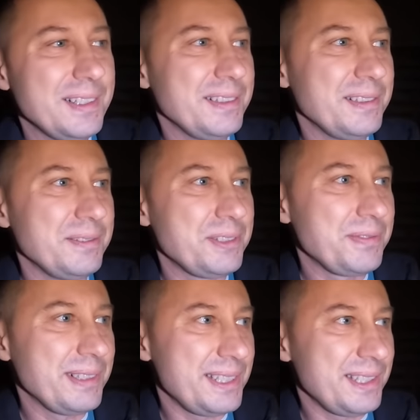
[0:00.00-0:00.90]
e, w
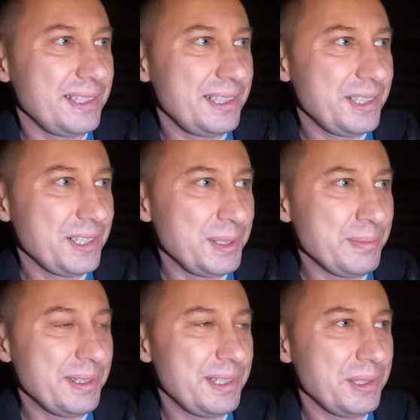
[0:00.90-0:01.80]
Szwecji i że nie
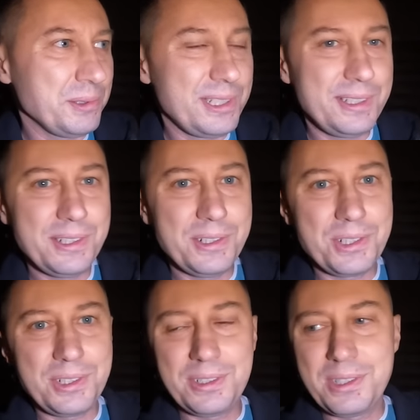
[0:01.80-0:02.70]
będzie już ten, tylko
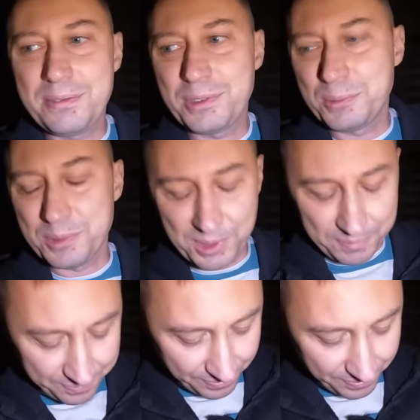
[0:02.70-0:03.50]
że tylko w Rumunii.